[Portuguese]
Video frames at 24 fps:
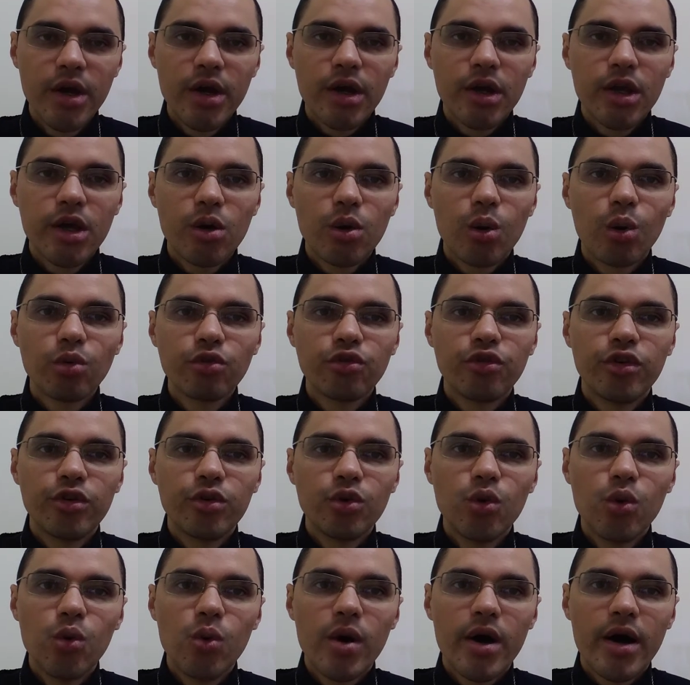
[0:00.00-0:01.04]
que
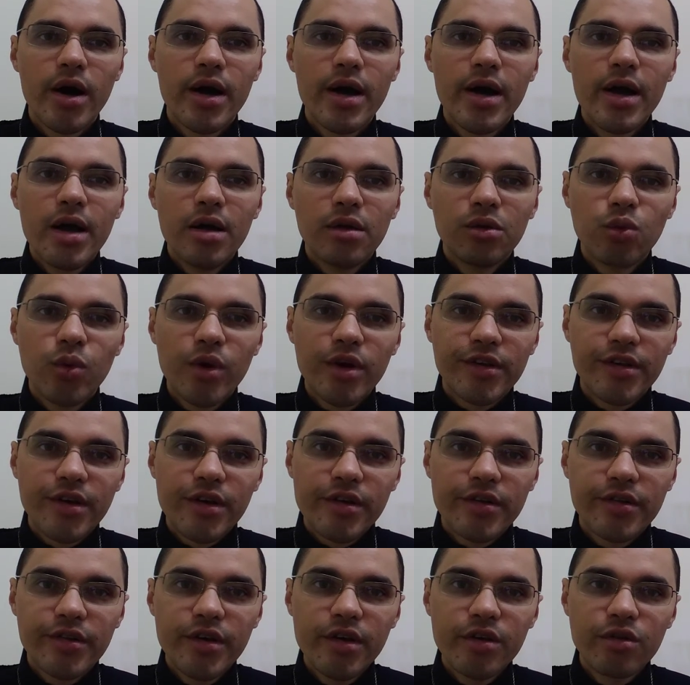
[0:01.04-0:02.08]
continua no
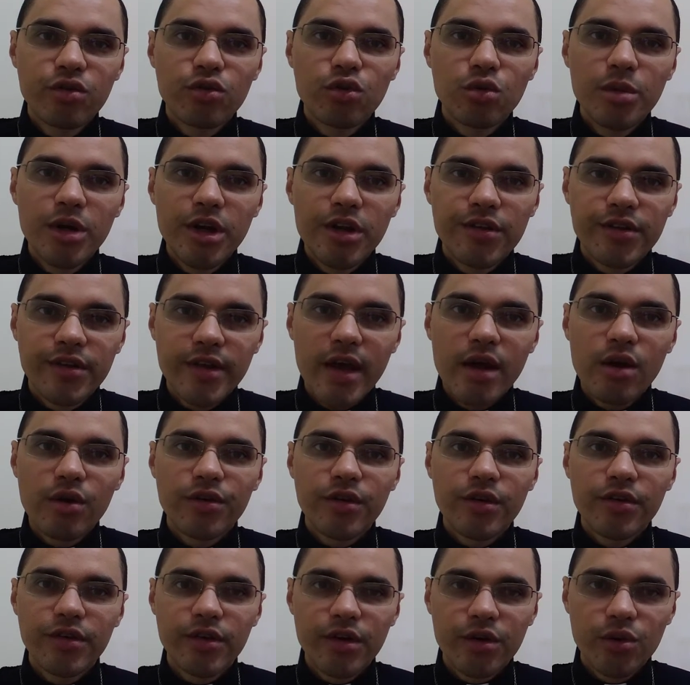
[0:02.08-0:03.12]
exercício do ministério
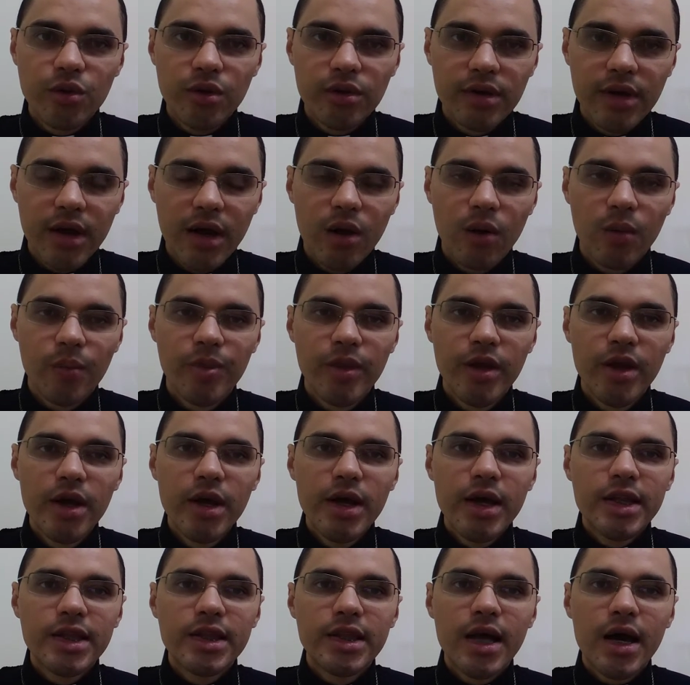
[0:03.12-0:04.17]
sacerdotal,
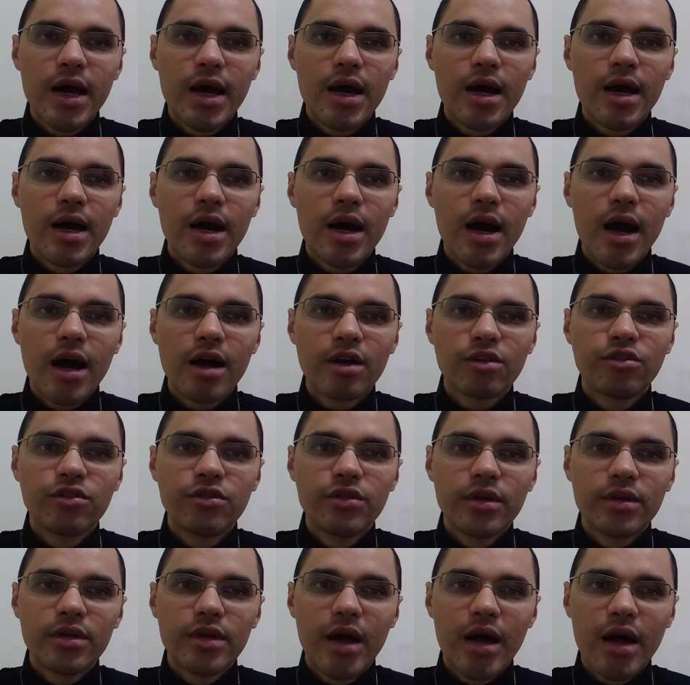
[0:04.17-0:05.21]
na,
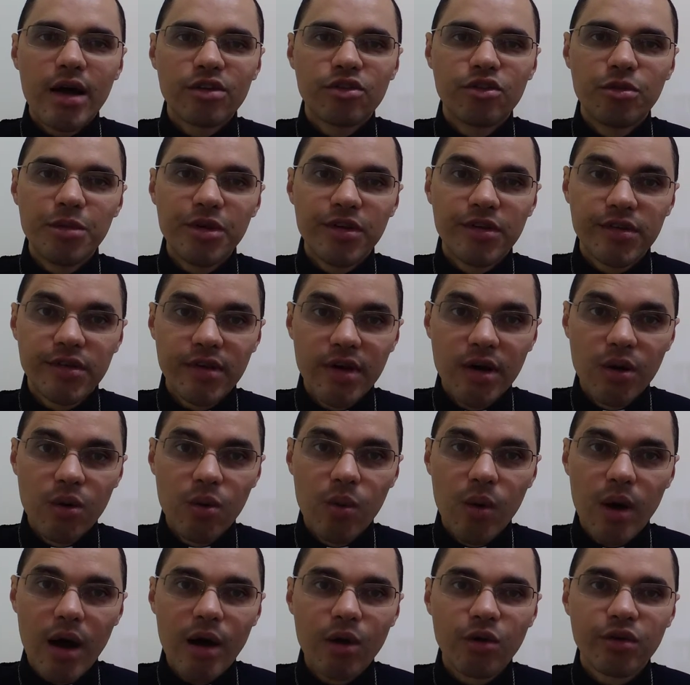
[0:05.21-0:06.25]
na
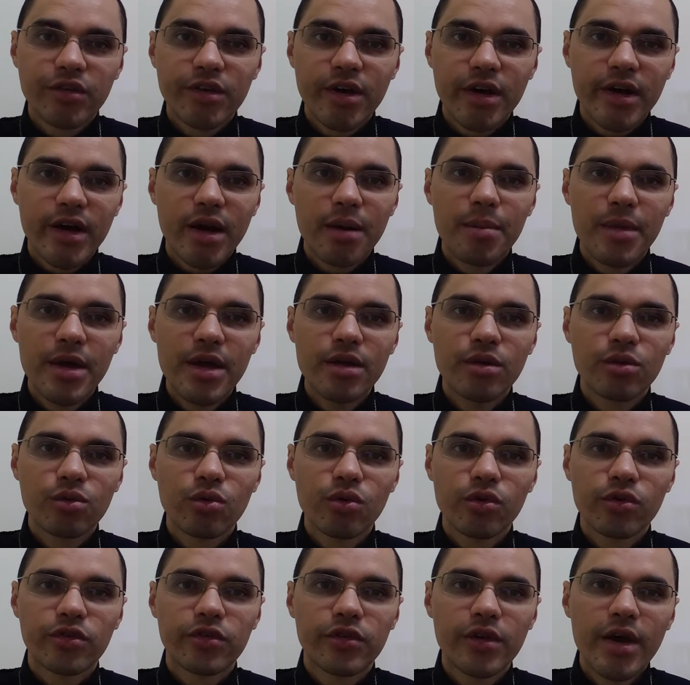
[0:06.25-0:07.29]
admissão aos
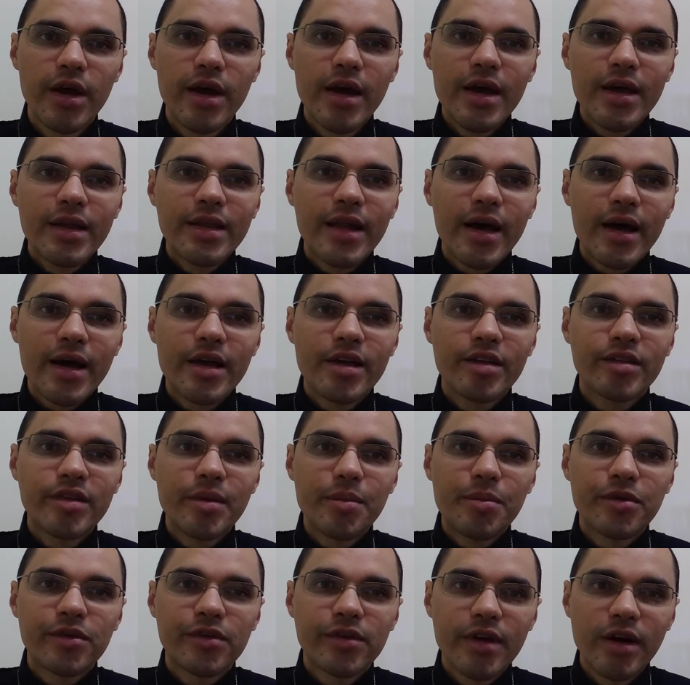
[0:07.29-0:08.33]
sacramentos, na
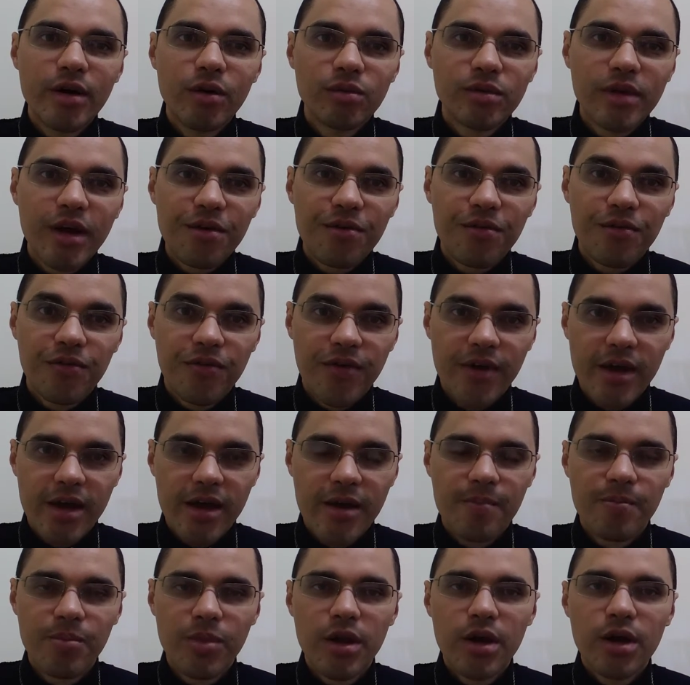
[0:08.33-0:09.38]
recepção da
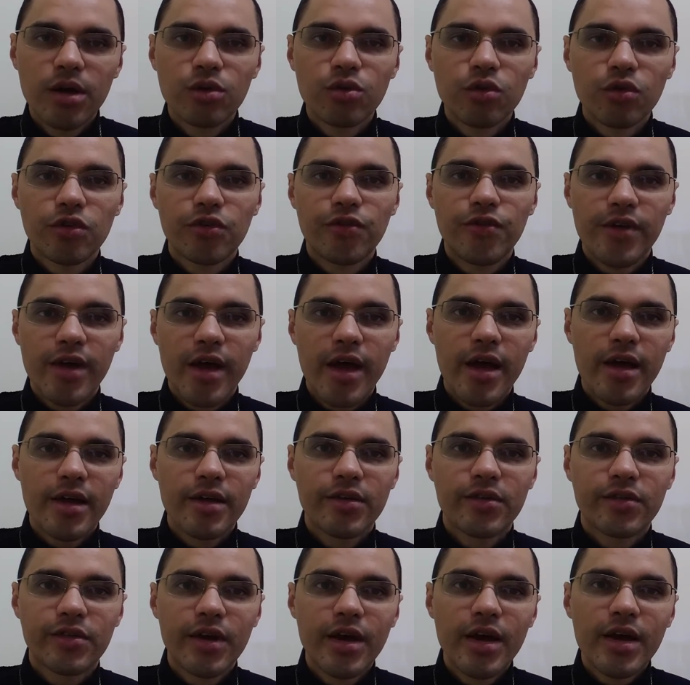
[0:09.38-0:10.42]
fé dos
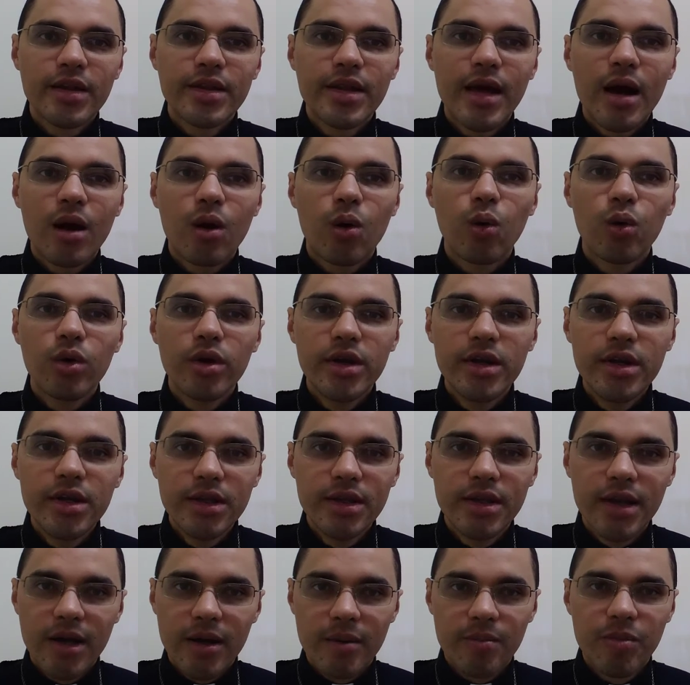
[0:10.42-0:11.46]
fiéis, na
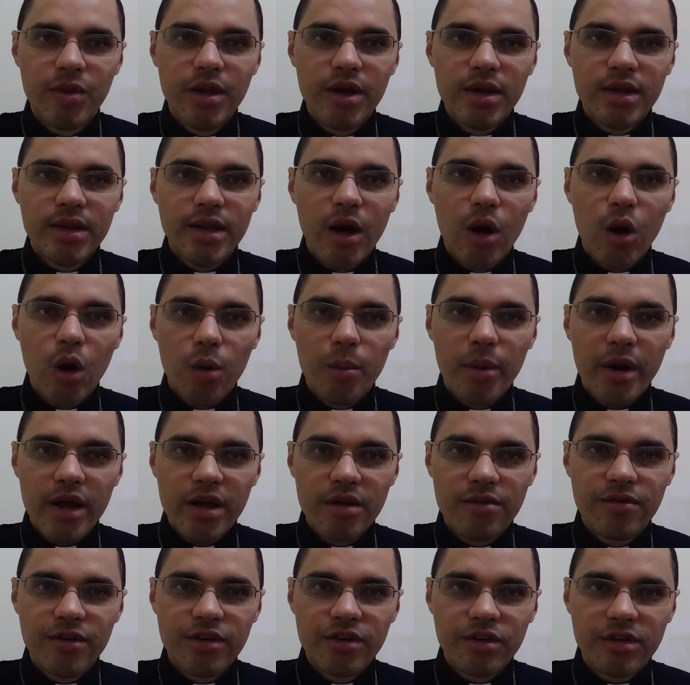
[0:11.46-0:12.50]
acolhida da obra
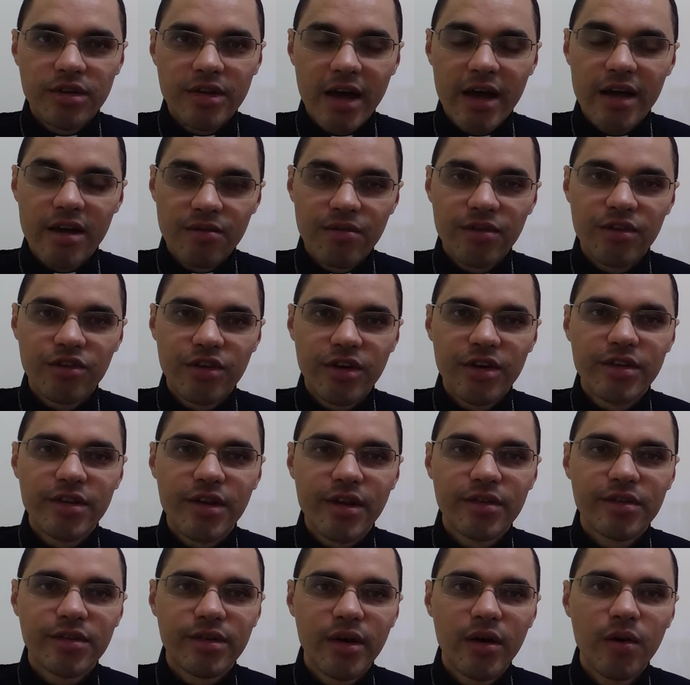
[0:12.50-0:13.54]
da
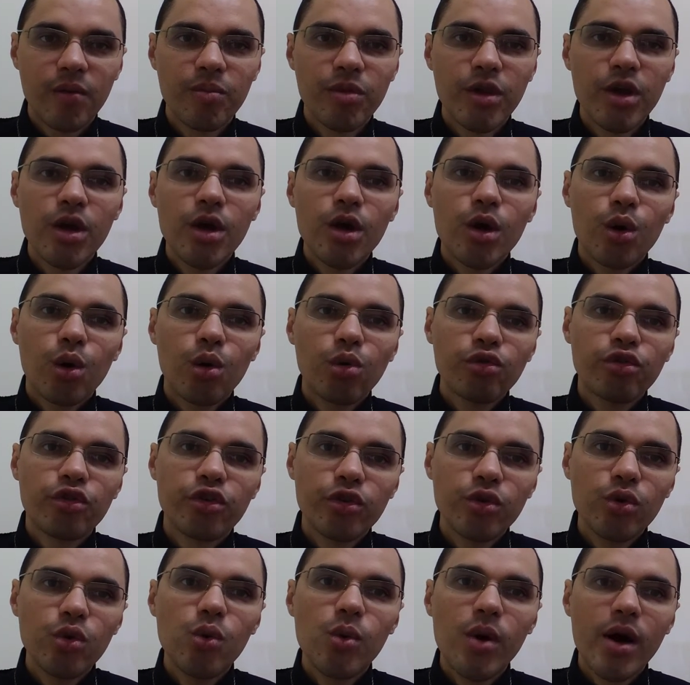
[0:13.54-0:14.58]
evangelização,
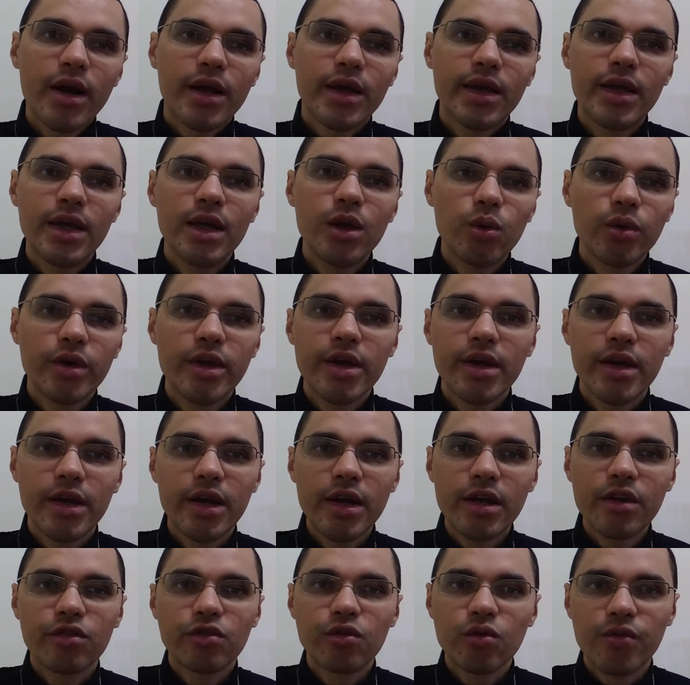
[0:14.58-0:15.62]
continua aquilo que
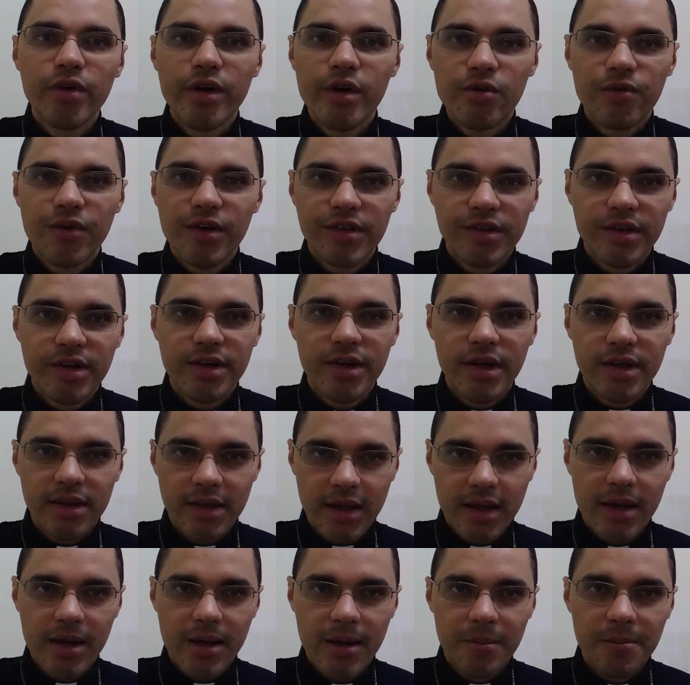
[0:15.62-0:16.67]
Cristo veio fazer na
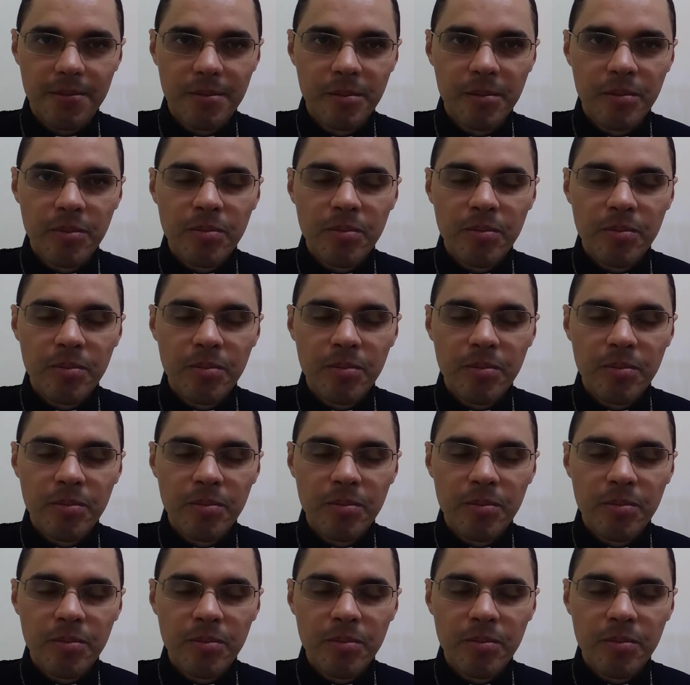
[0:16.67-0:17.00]
terra.